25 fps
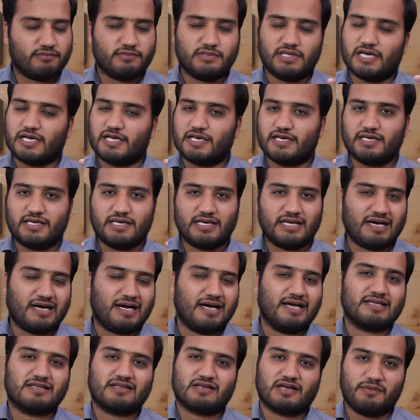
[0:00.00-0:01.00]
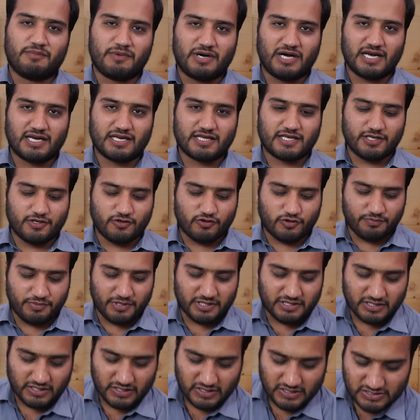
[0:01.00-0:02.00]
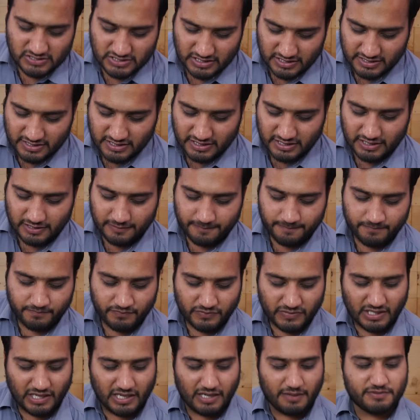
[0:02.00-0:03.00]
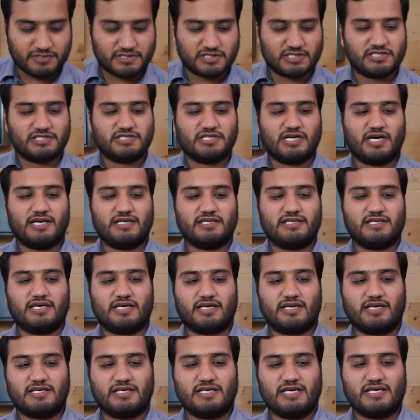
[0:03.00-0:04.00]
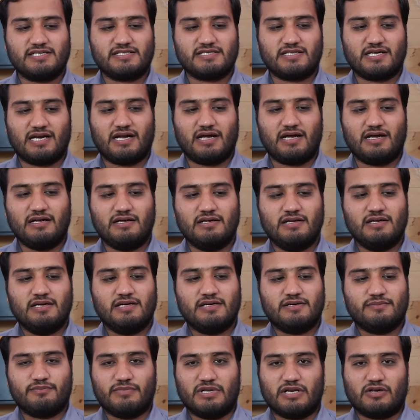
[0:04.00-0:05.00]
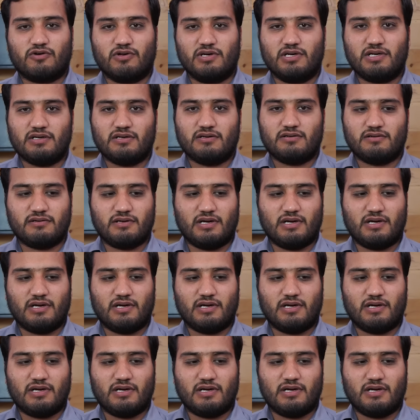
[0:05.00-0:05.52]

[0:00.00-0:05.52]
लेकिन नहायत कमाल की और बेहतरीन चटनी है आप इसकी शाइन देखेंगे इस तरह बिल्कुल